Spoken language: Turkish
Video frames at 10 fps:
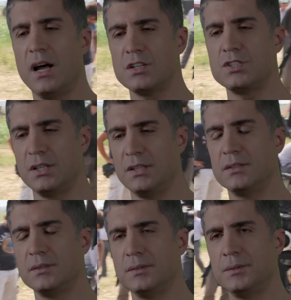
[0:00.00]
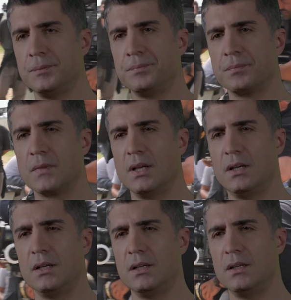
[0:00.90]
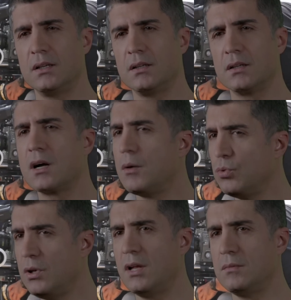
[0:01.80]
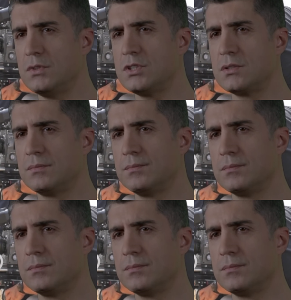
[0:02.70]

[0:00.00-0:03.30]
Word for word: her şeyi e, kabullenmiş,